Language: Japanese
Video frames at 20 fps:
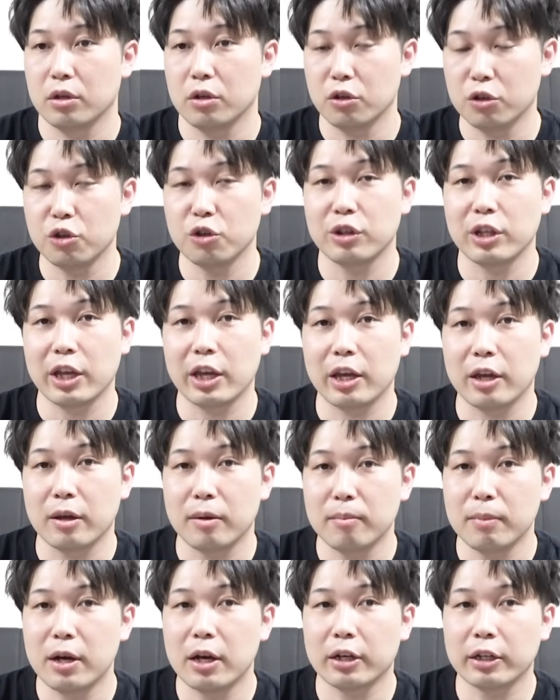空中庭
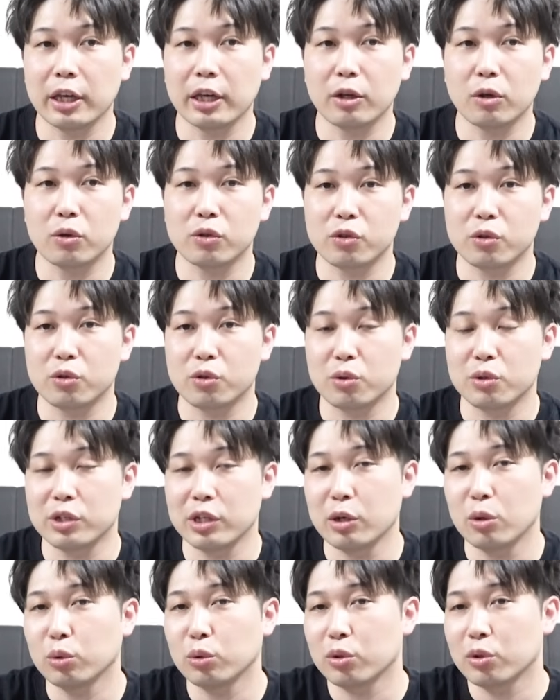園。まあ結構その属
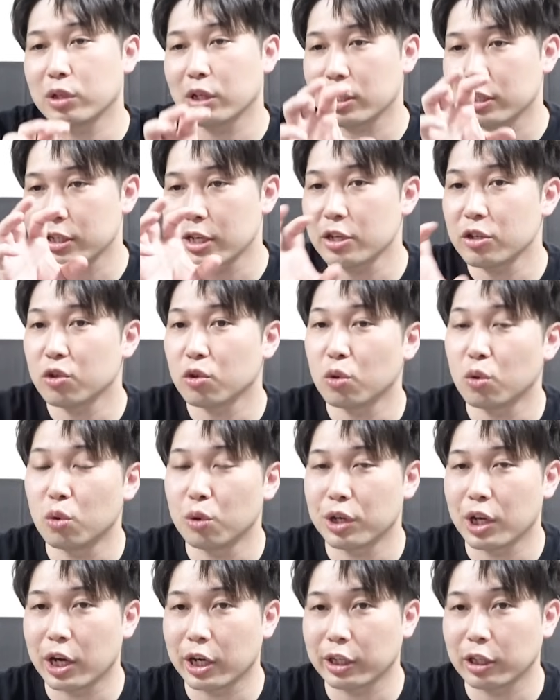性ごとなんか最初の
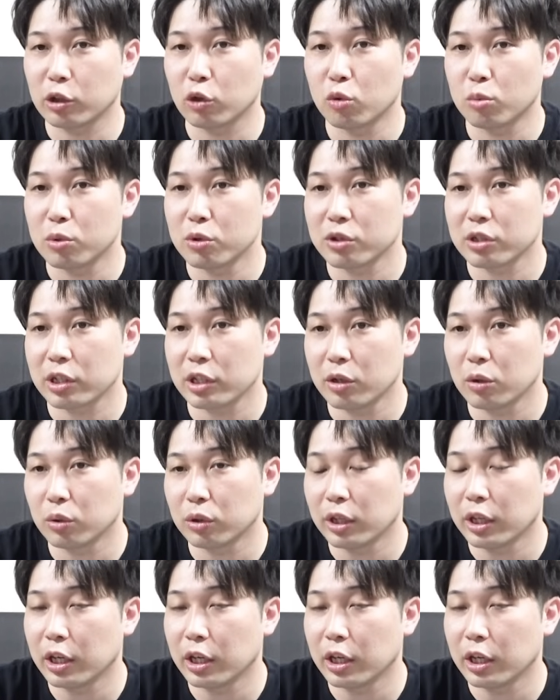方に挙げたと思うんですけど、